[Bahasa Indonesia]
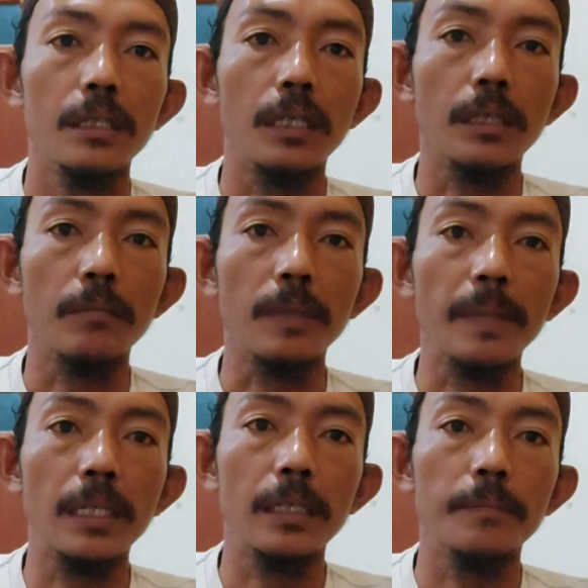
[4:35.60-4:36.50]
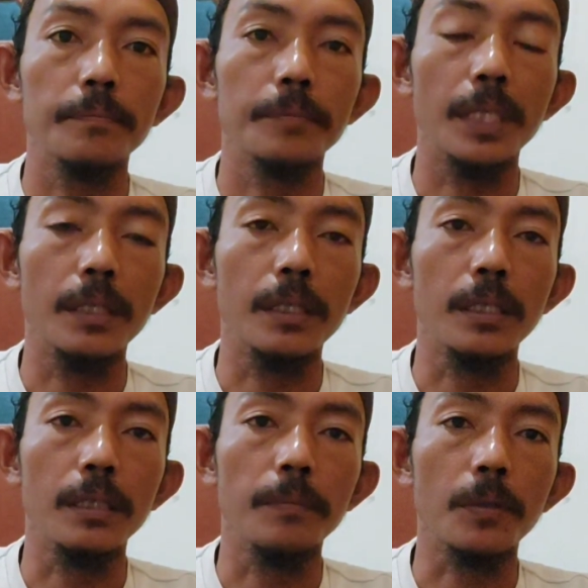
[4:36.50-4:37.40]
dan memang
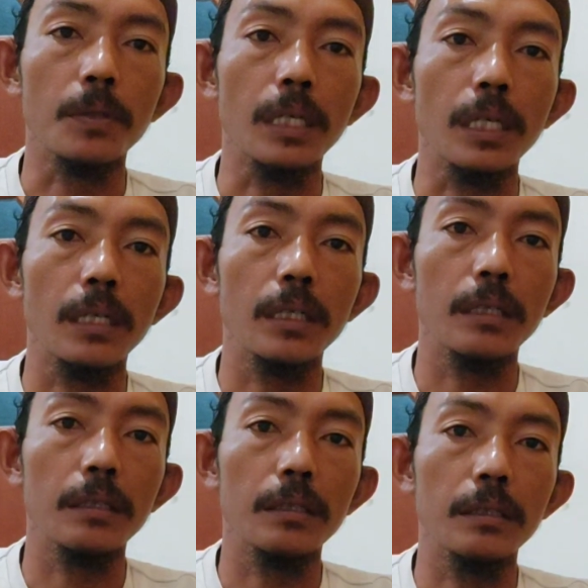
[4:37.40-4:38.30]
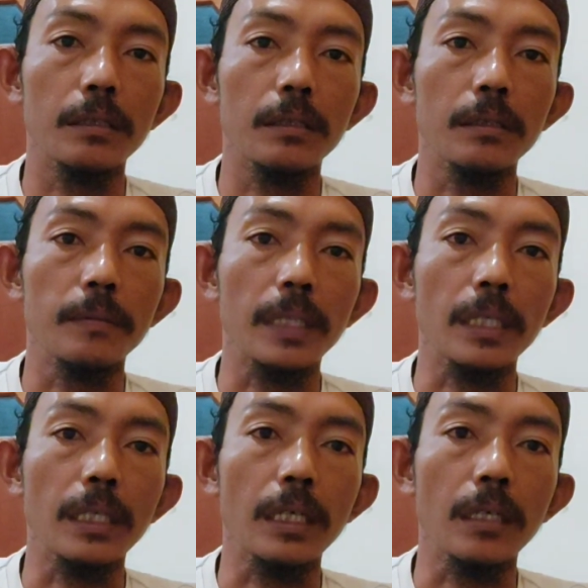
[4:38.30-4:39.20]
eh, produk eh,
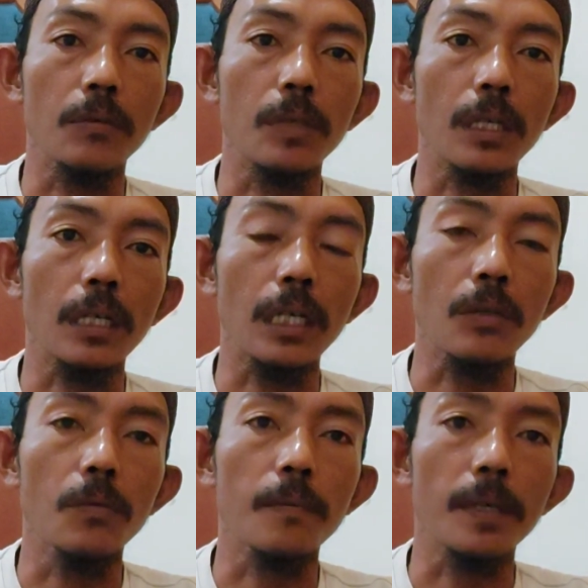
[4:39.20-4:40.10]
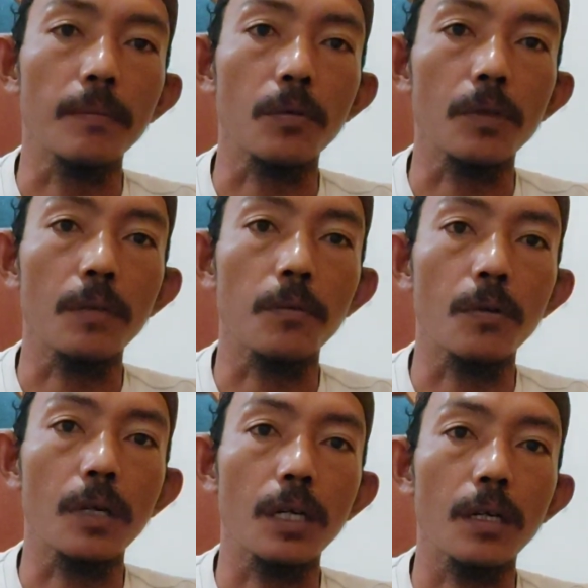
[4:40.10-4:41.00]
mereka keluarkan itu memang
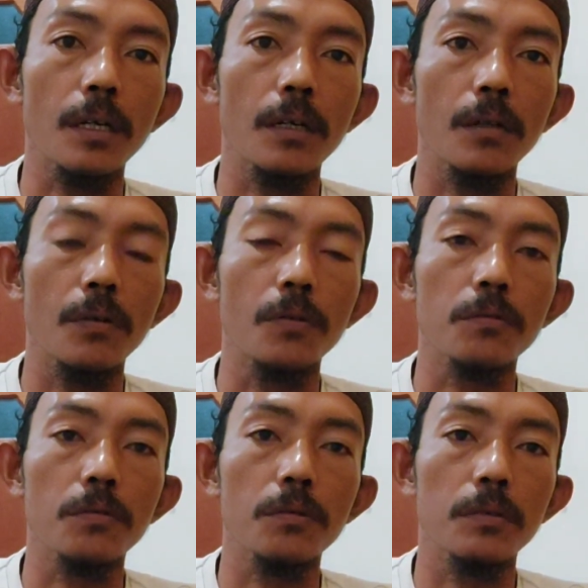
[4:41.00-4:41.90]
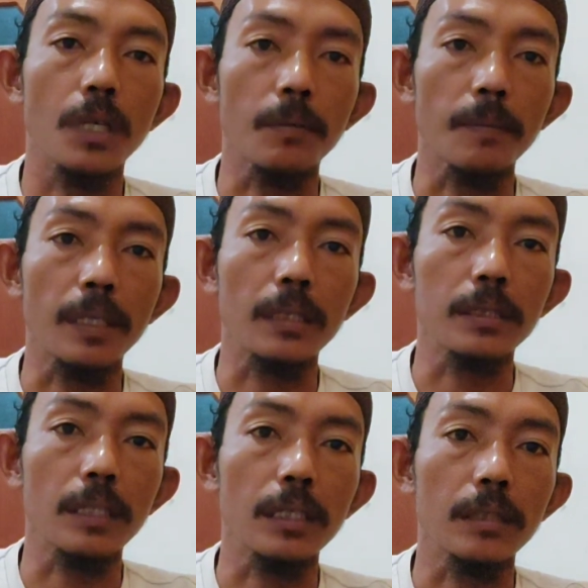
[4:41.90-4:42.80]
produk-produk khusus yang memang
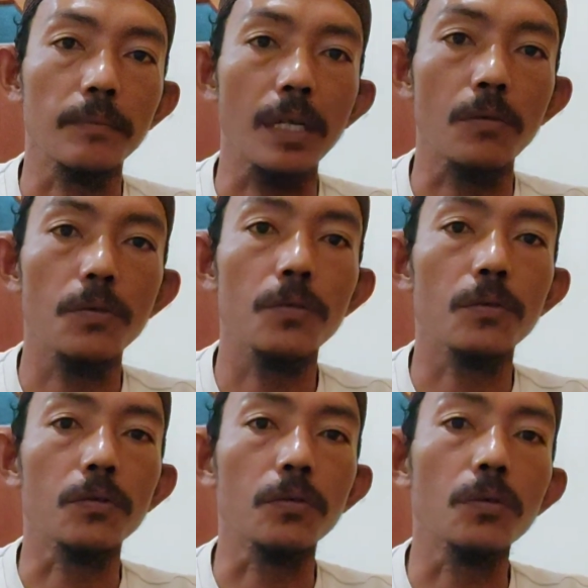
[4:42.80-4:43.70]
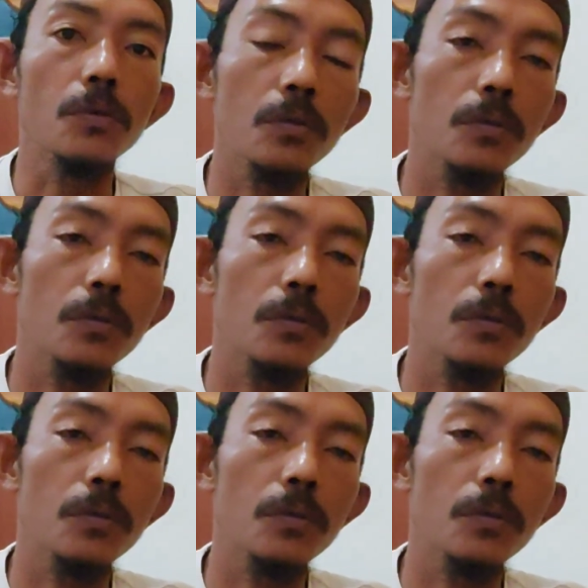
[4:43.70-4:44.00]
sangat bagus untuk